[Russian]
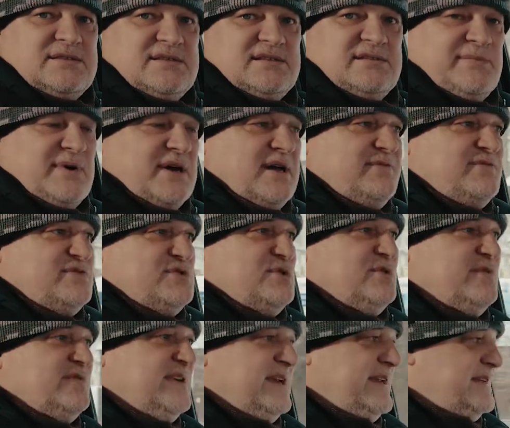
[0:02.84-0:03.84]
зима,
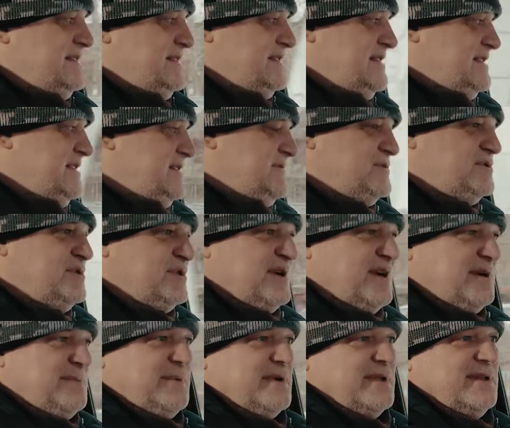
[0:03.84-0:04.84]
все в грязище, все
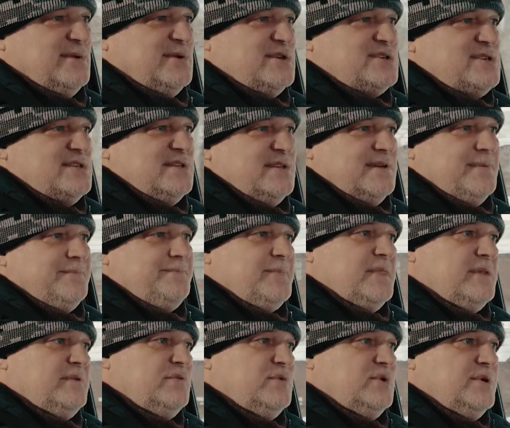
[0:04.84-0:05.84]
как положено.
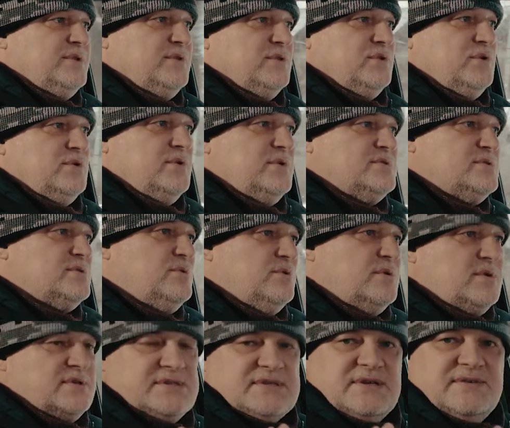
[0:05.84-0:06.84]
Вот, но
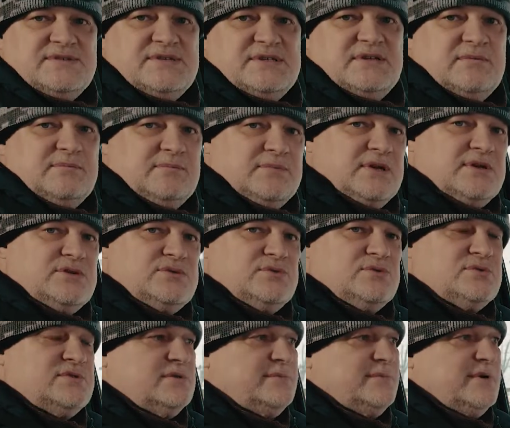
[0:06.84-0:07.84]
скоро совсем
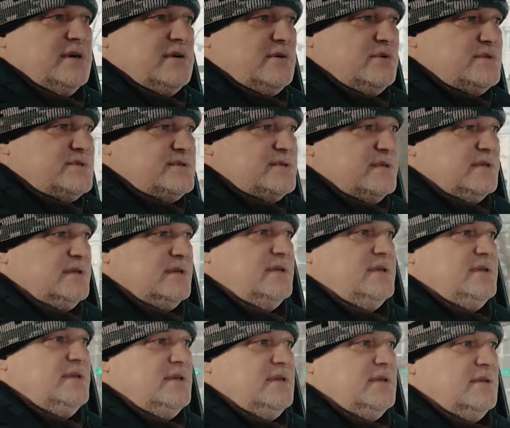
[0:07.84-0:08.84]
начнутся морозы,
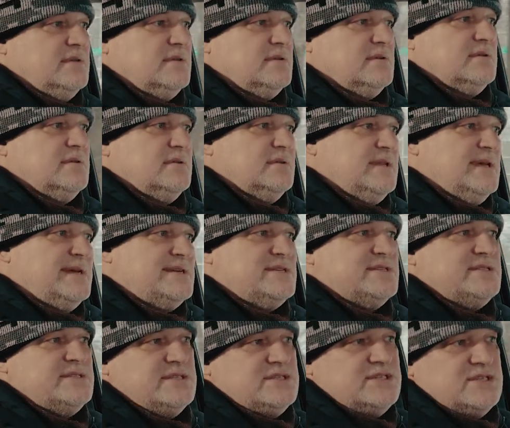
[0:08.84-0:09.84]
и
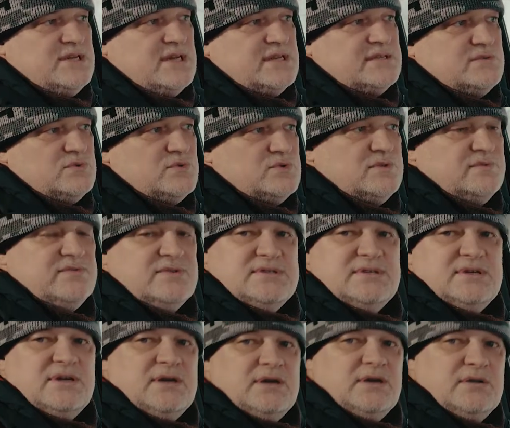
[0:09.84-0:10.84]
даже сейчас уже
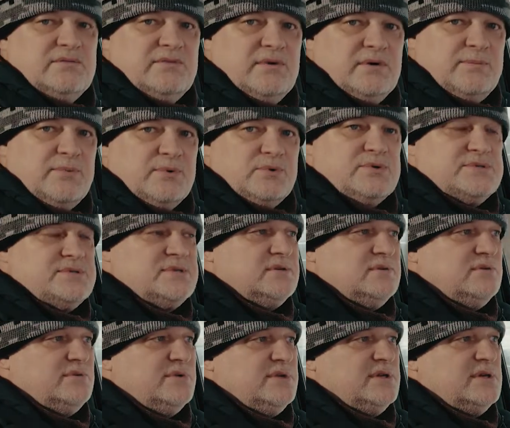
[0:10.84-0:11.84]
возникают
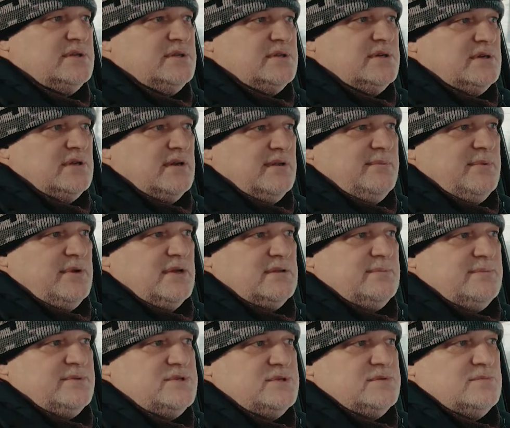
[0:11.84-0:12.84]
вопросы у некоторых ребят,
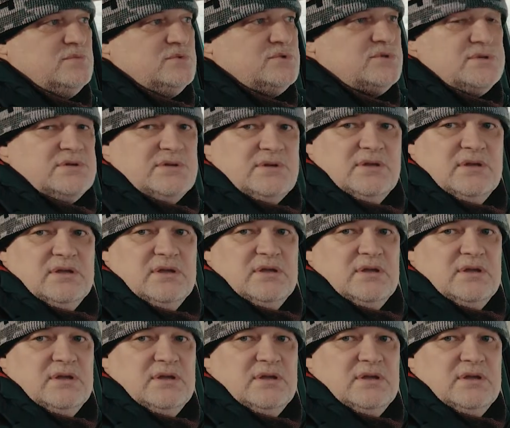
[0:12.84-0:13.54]
почему же